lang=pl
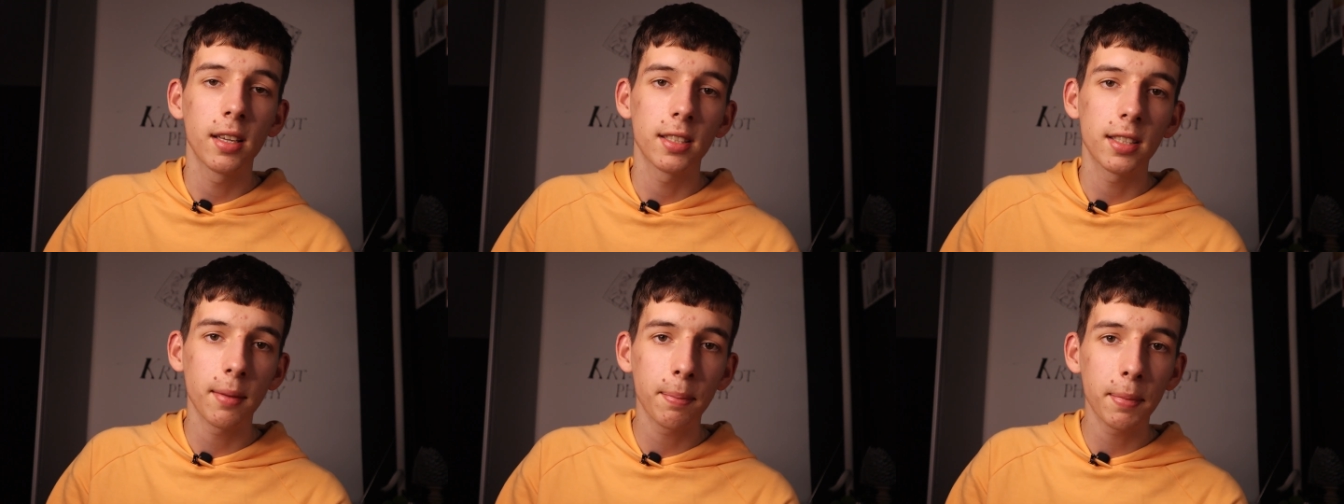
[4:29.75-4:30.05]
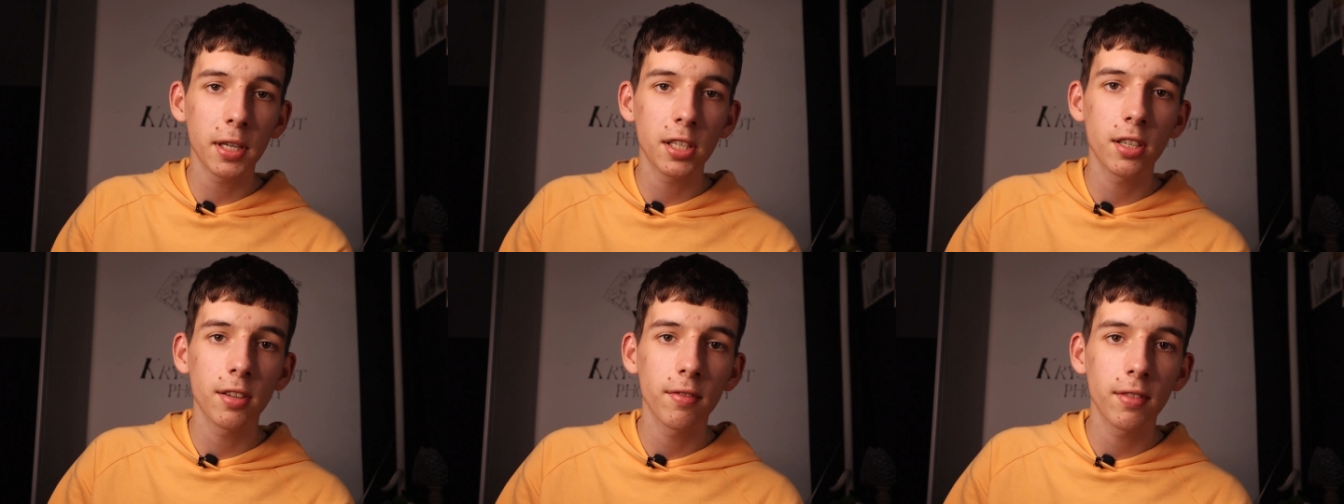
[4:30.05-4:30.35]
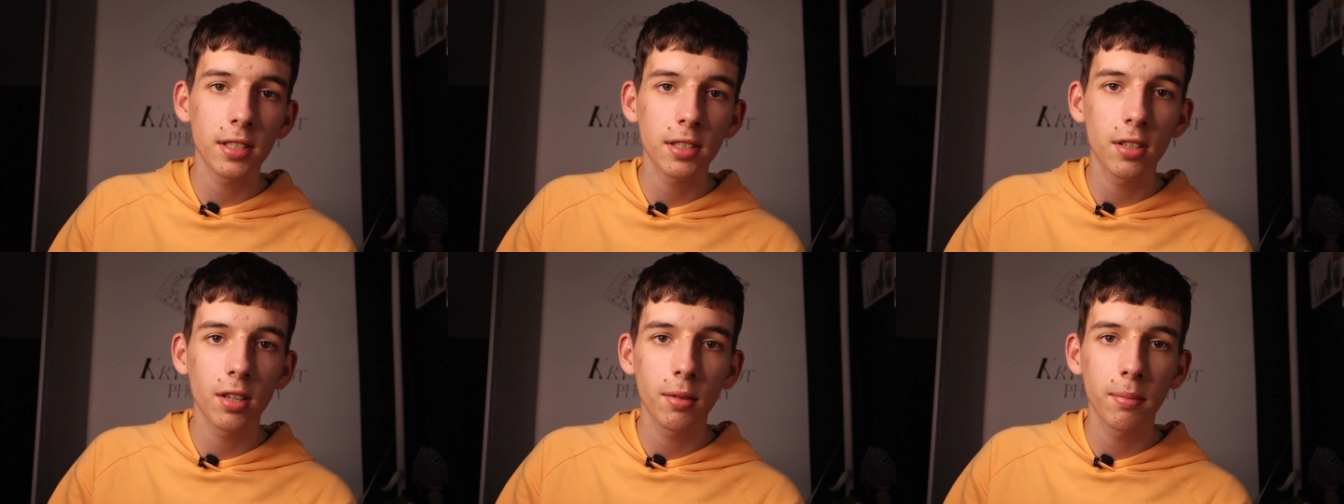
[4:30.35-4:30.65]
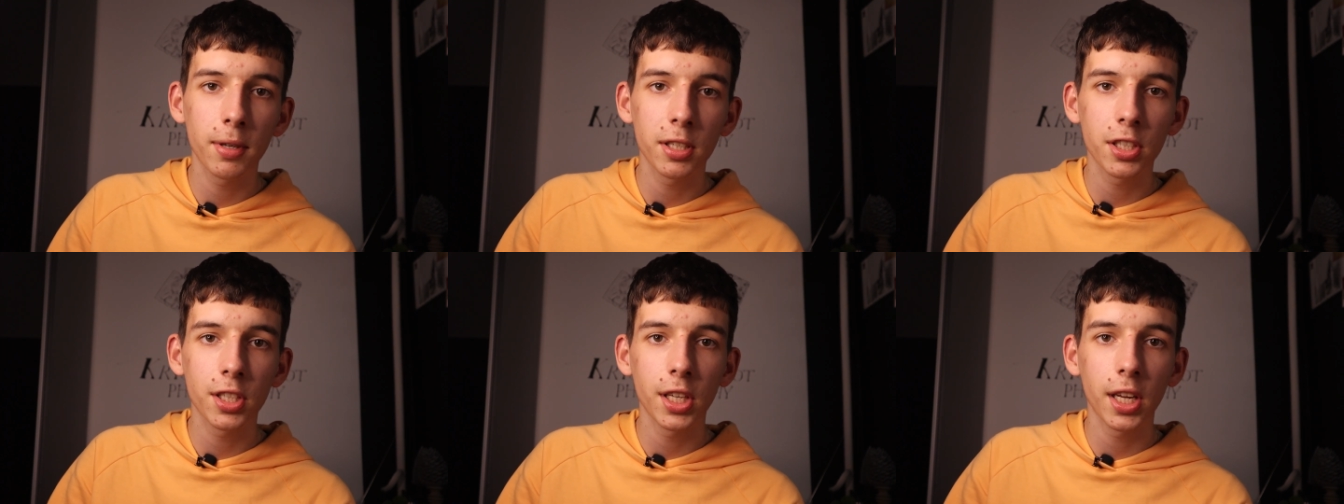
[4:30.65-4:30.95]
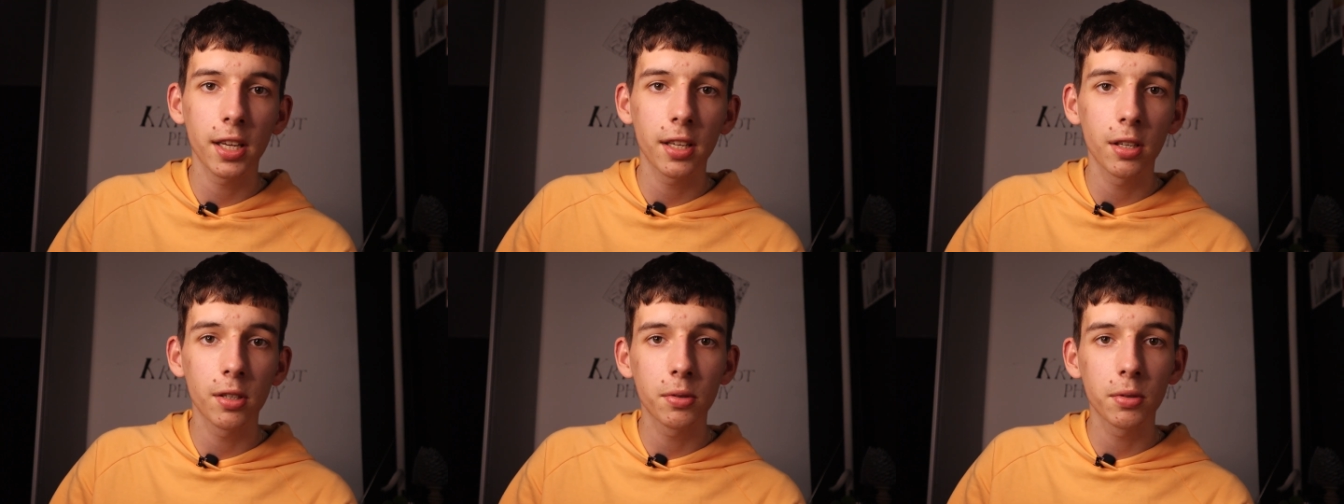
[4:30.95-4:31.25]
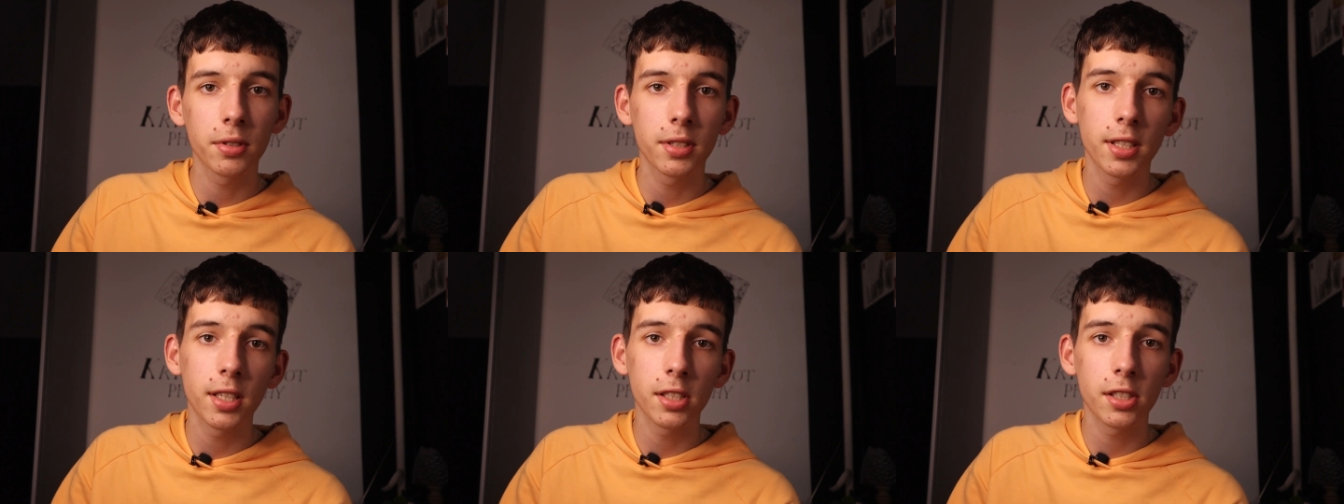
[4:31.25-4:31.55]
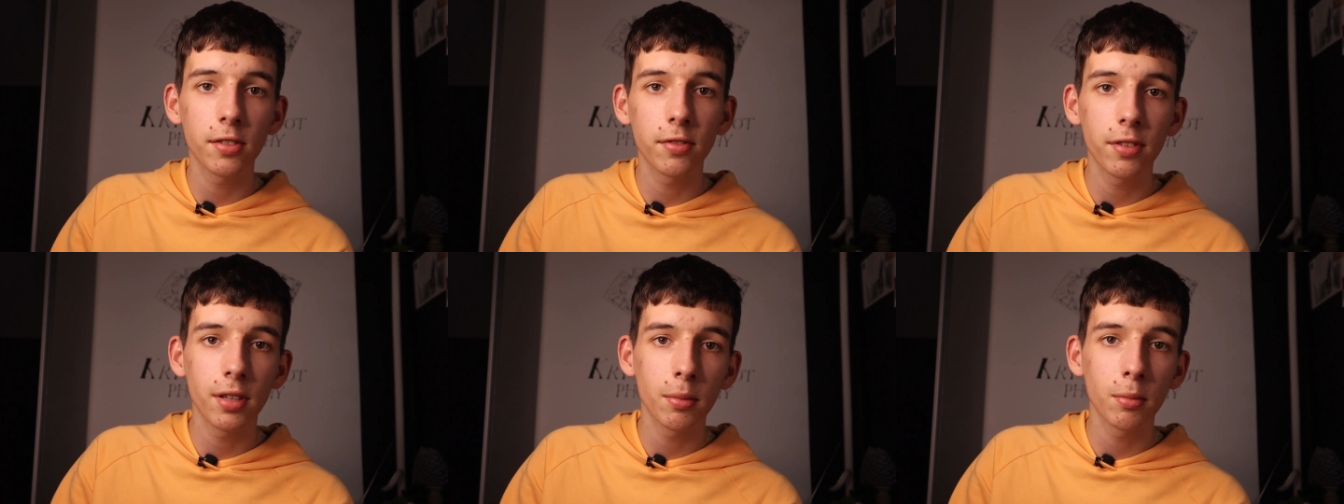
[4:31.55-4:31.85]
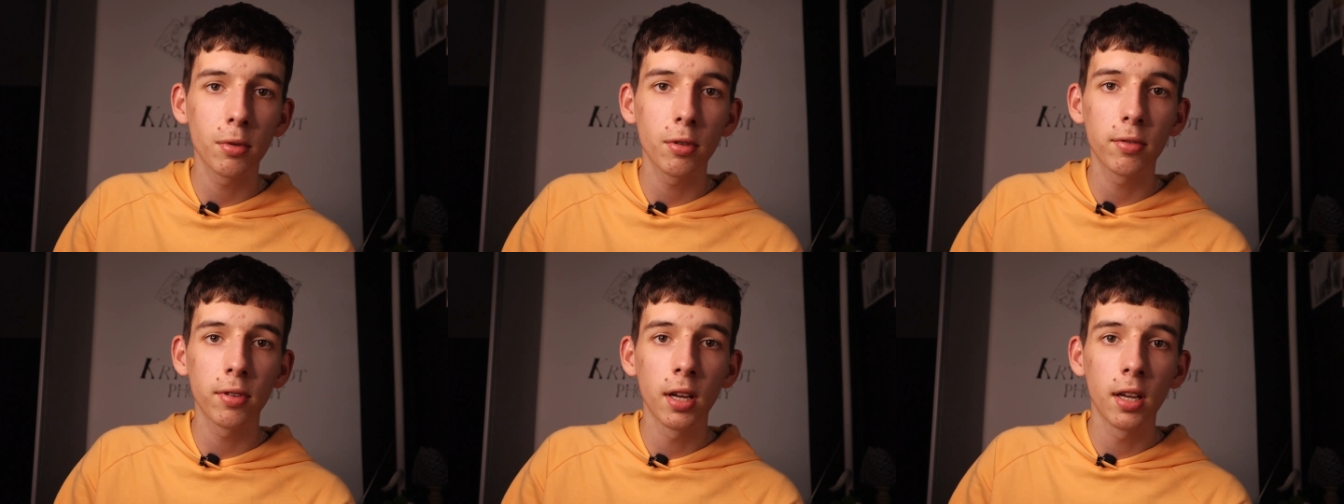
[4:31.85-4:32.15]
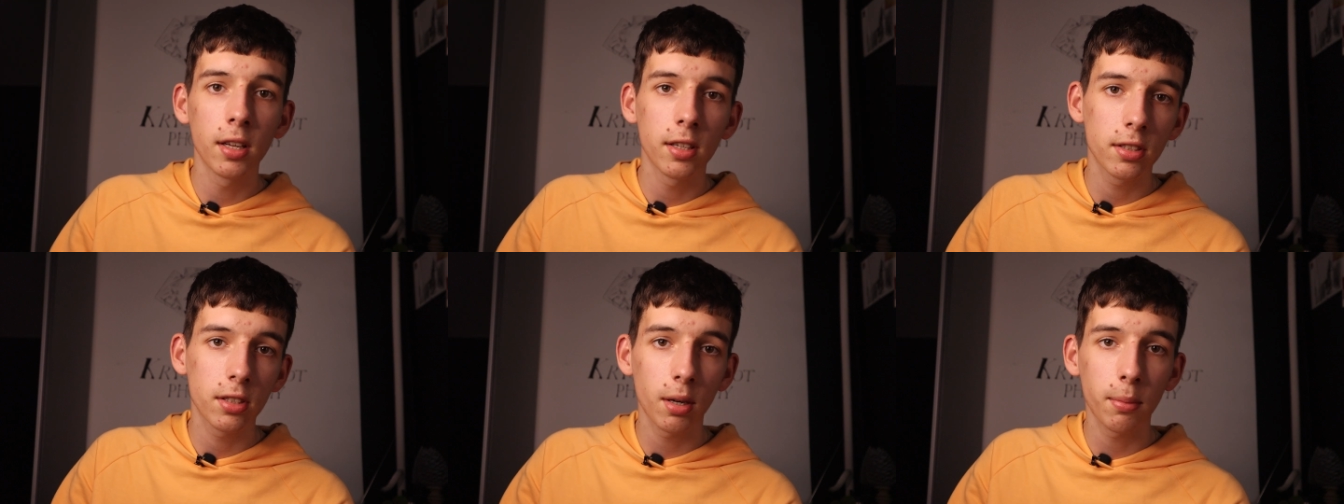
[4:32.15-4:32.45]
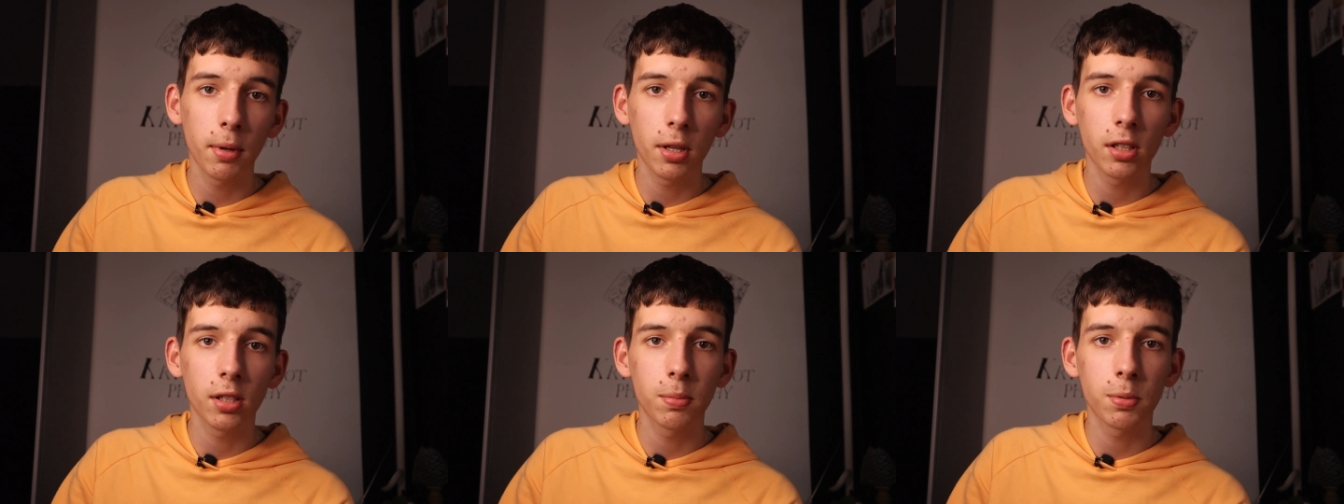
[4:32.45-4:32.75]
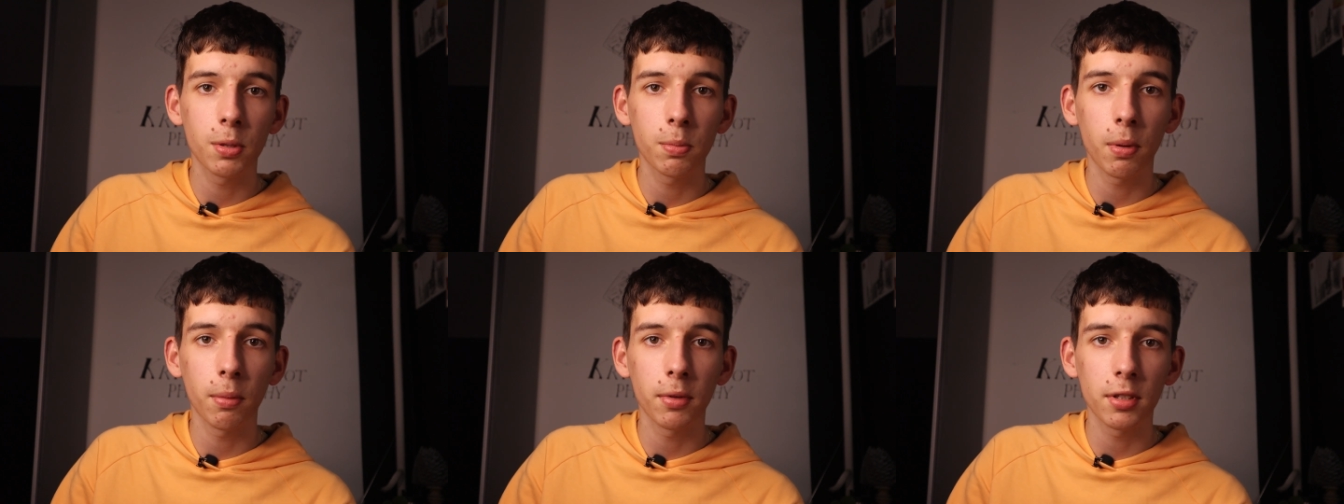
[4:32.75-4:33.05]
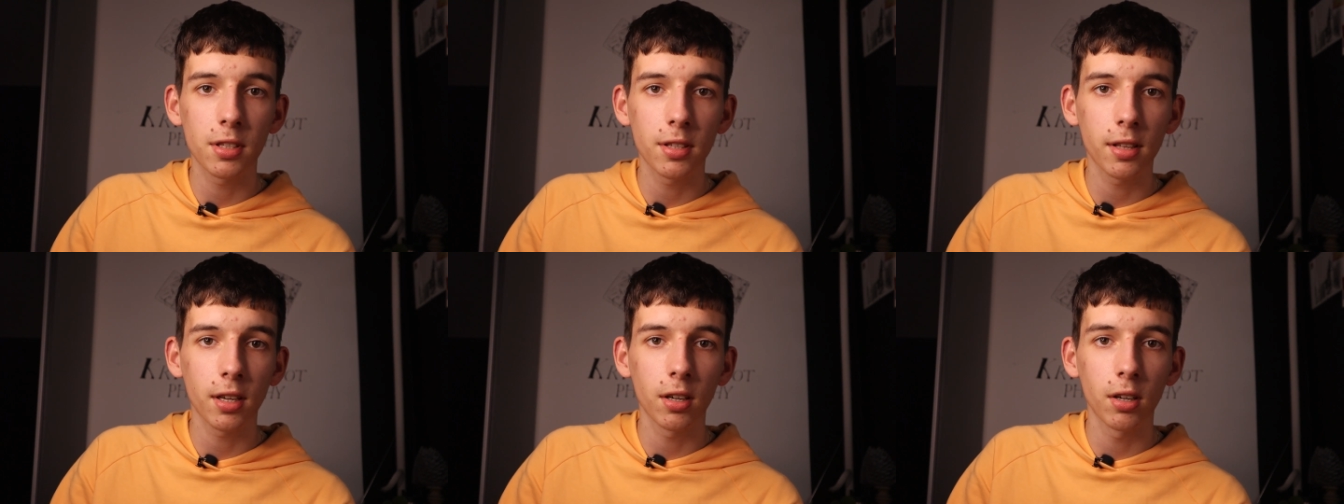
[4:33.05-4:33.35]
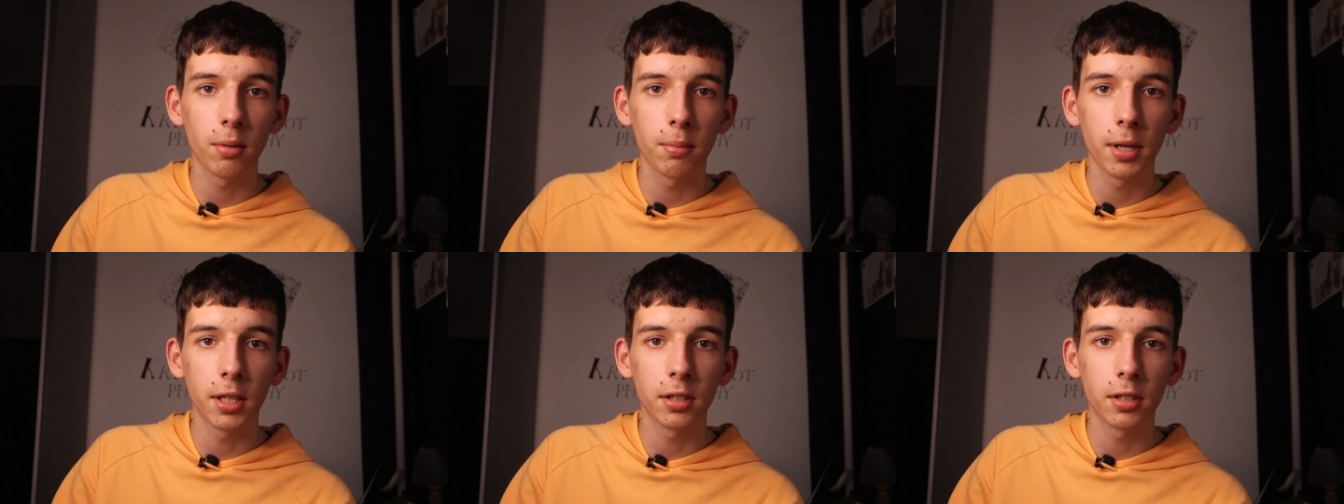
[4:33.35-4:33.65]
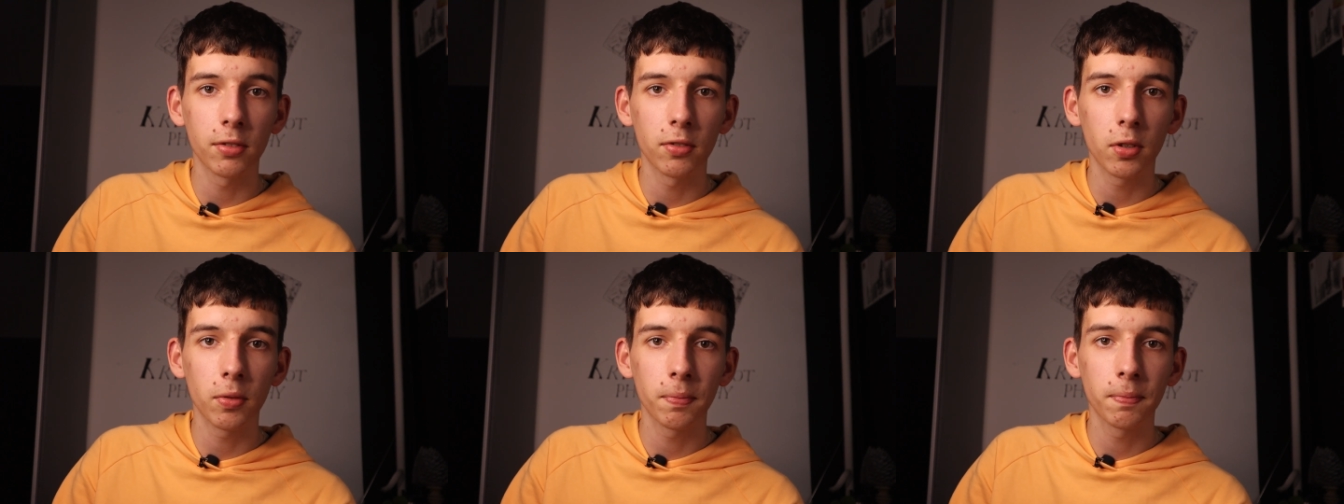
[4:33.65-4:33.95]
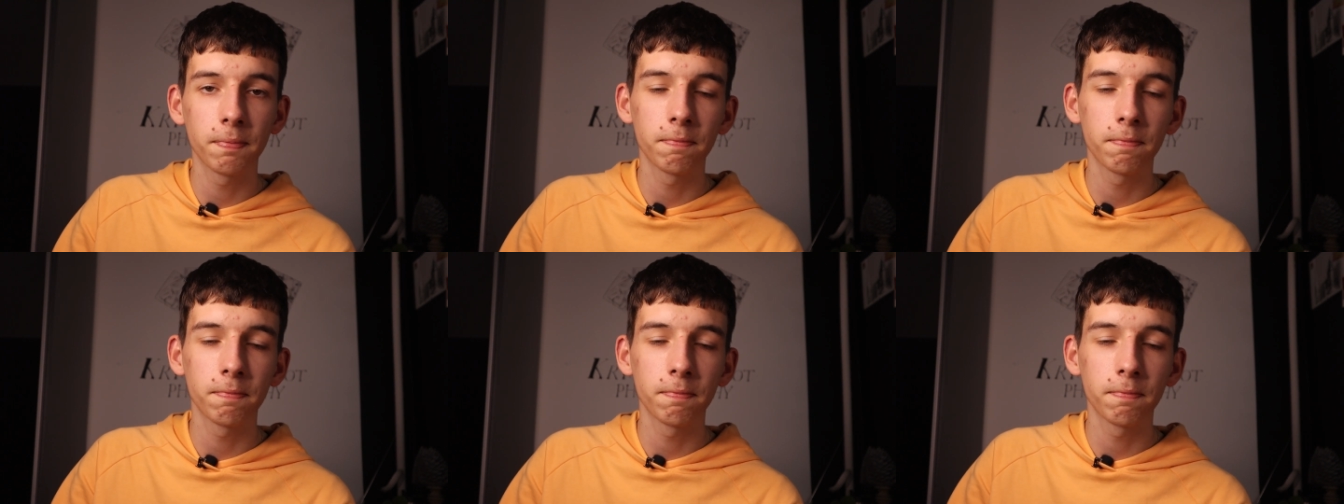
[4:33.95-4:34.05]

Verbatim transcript: Zapraszam Was do obejrzenia kilku zdjęć i filmów zrobionych przy pomocy tego obiektywu.